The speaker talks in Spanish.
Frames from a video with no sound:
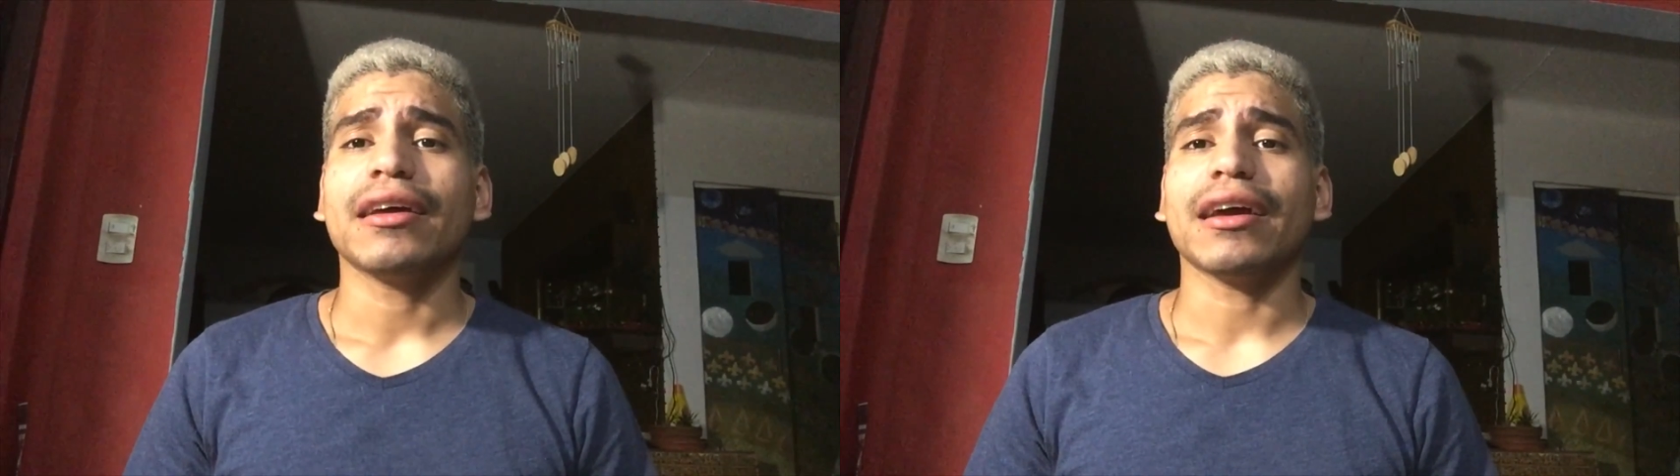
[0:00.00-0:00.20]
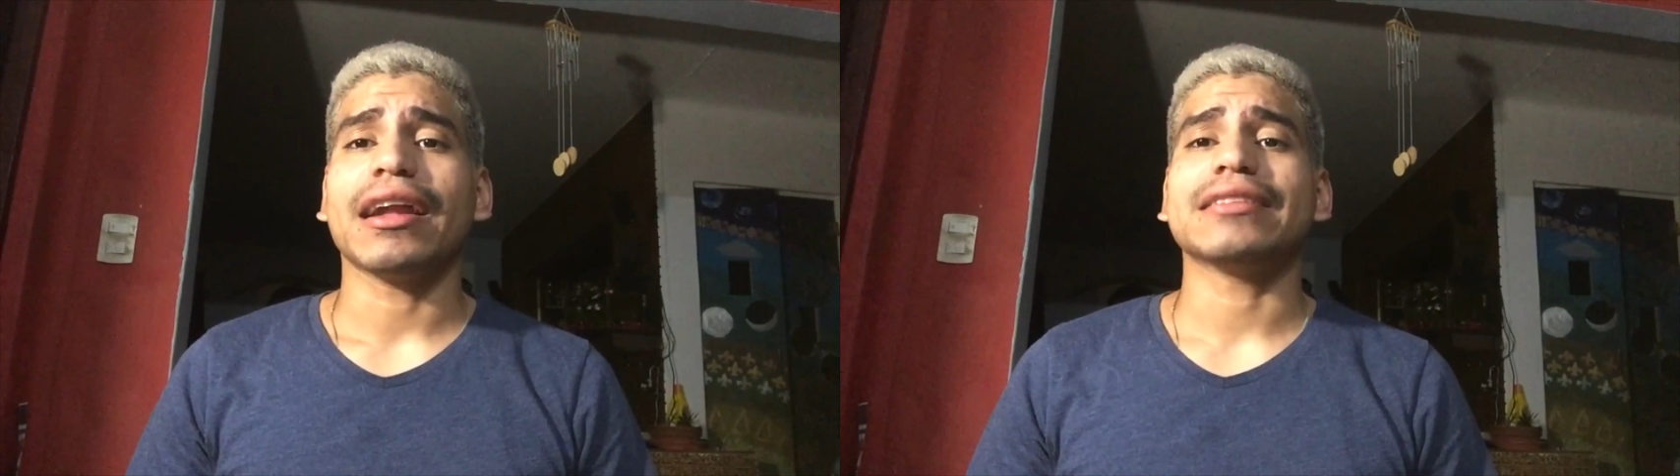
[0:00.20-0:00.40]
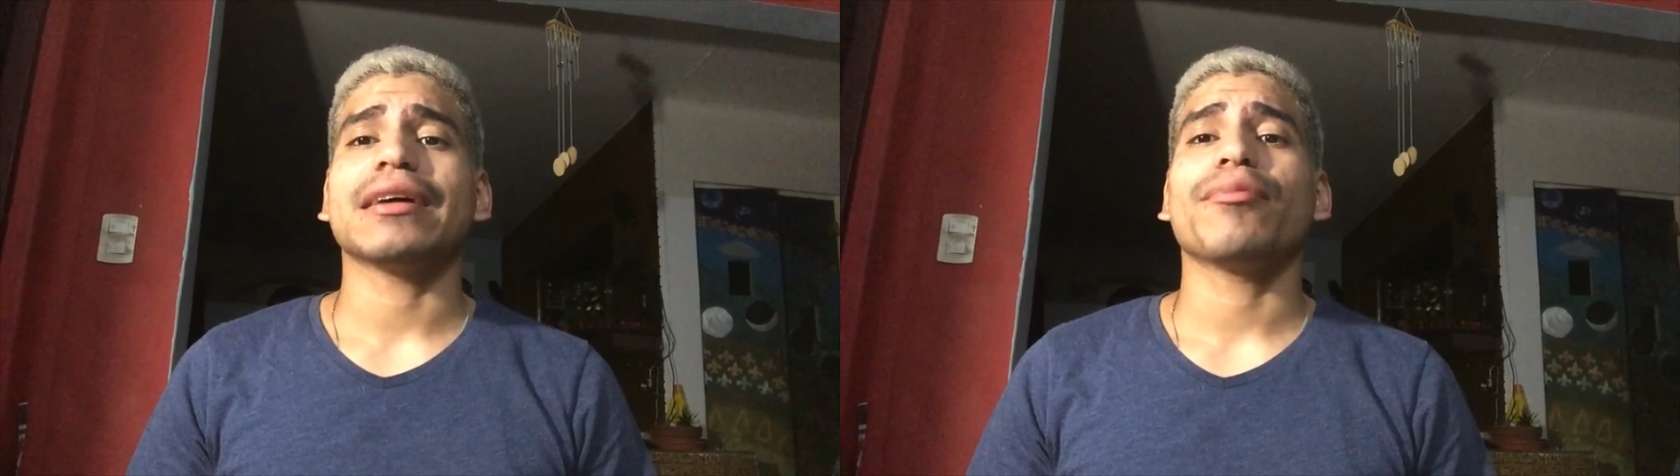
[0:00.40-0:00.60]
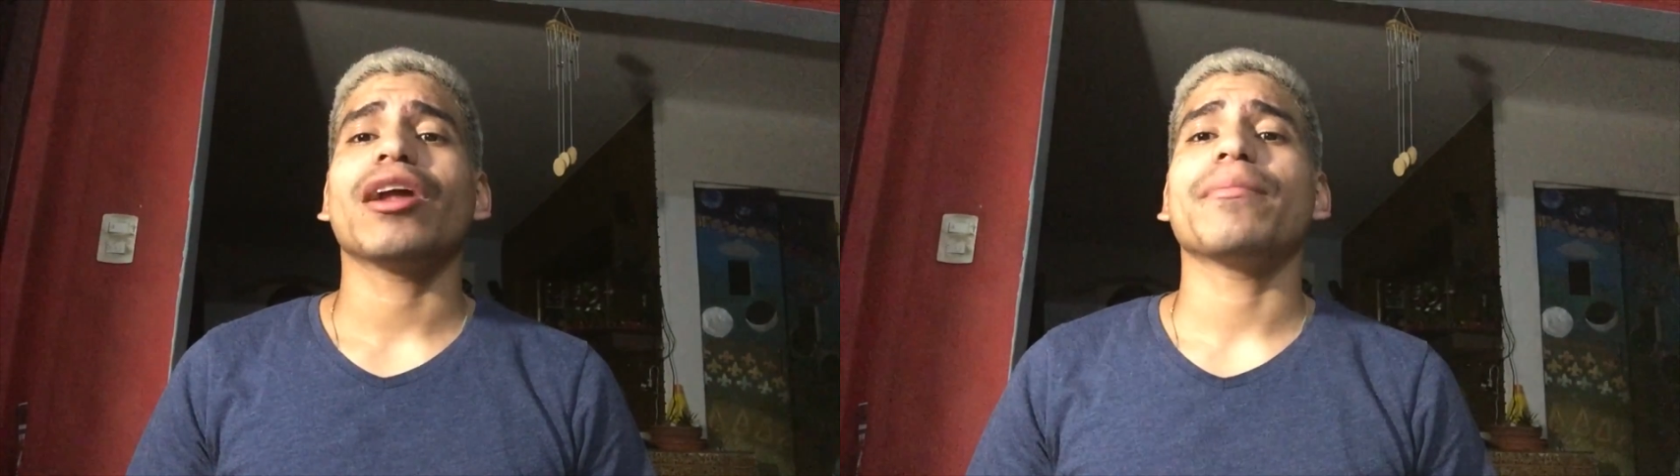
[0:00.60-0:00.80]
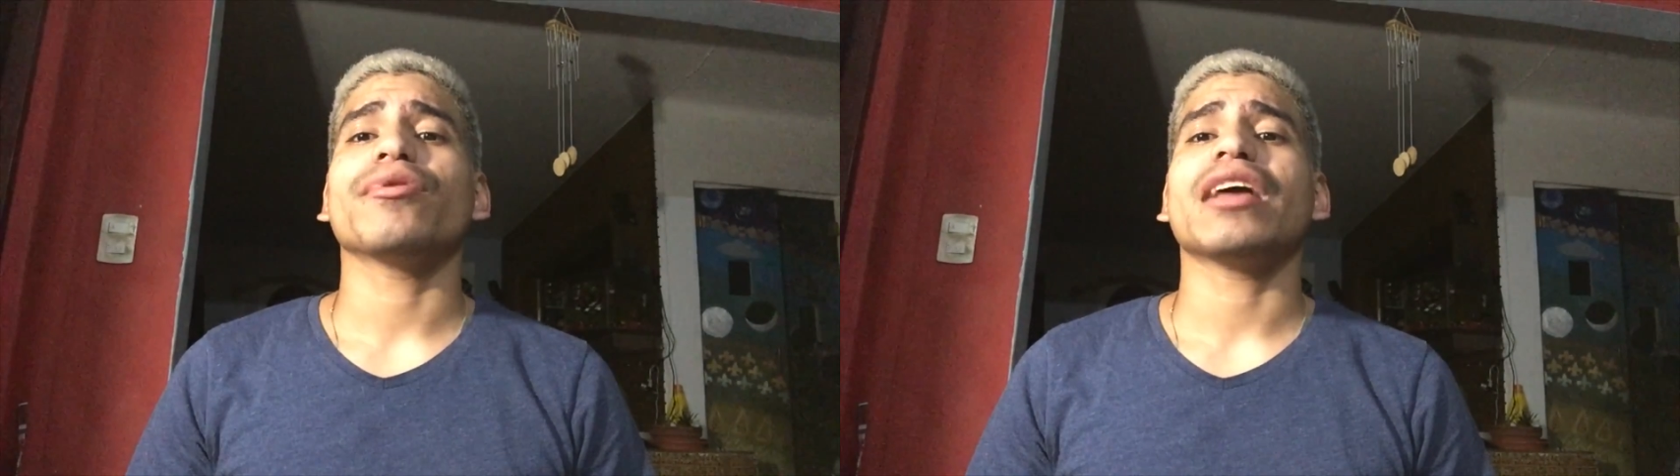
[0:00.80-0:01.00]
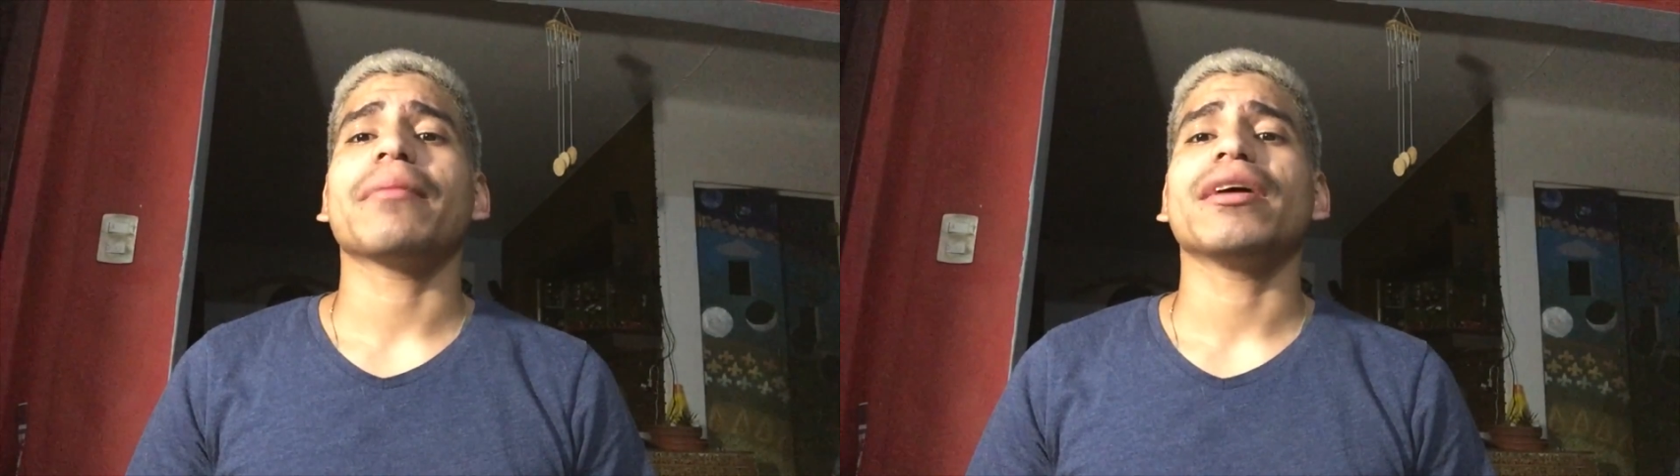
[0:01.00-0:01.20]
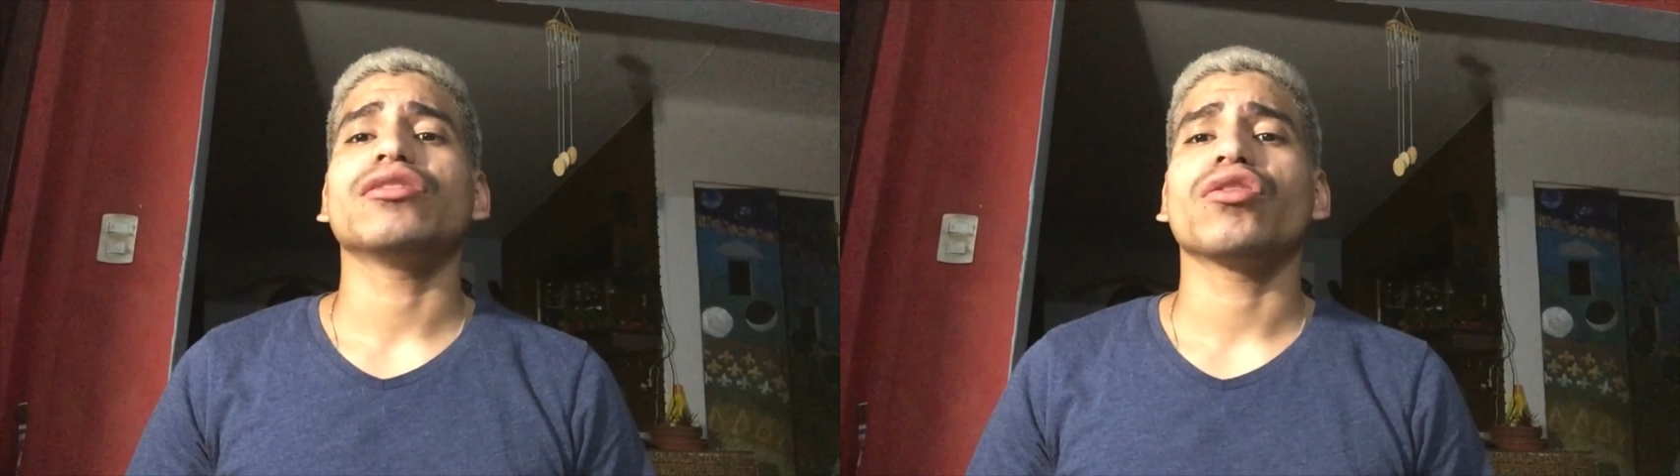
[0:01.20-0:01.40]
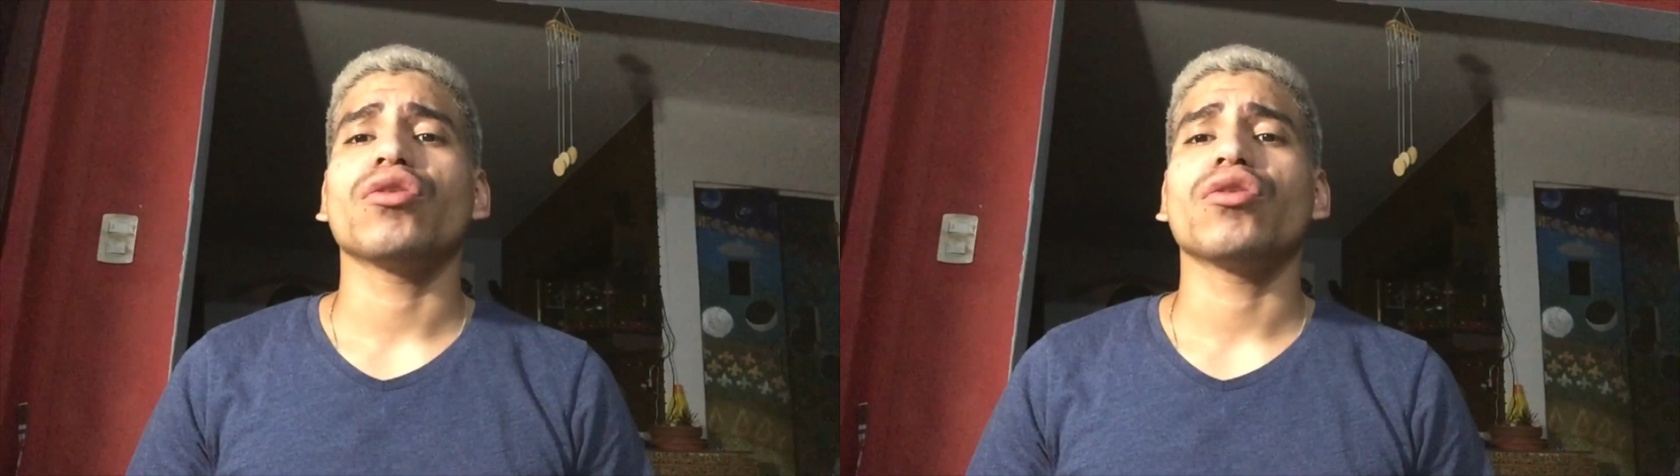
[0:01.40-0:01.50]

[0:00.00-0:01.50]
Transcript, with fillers: gracias por apoyarme estos